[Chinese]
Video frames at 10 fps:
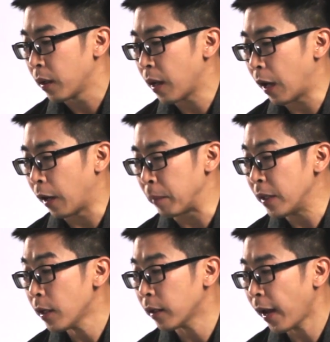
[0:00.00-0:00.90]
那明
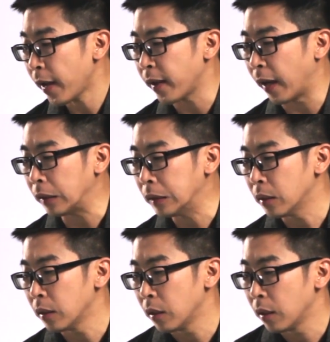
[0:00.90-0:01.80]
天的太阳
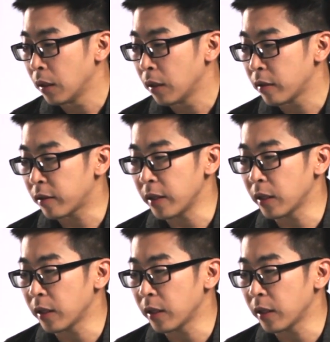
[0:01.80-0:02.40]
这